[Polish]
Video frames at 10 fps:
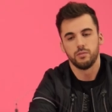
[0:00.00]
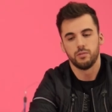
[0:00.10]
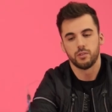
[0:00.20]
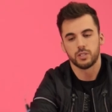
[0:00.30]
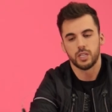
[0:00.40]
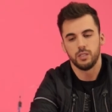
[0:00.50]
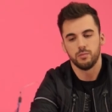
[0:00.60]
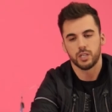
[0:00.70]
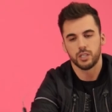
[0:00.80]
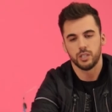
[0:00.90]
w ostatnim
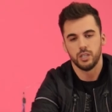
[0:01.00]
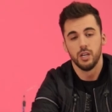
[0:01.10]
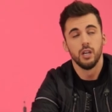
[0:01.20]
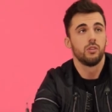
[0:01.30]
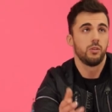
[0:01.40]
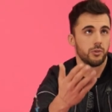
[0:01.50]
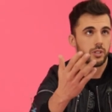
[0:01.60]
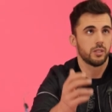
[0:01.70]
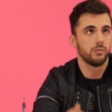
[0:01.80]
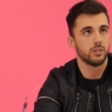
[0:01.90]
czasie. No i
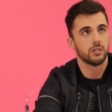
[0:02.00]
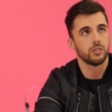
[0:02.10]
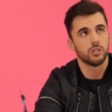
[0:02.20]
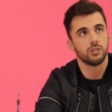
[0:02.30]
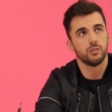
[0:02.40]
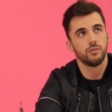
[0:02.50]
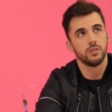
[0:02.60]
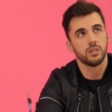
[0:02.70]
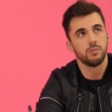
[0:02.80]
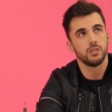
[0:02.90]
poza tym jest trzecią
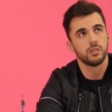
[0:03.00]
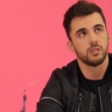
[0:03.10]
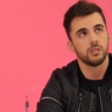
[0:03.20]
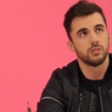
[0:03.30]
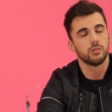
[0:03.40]
wicemis y,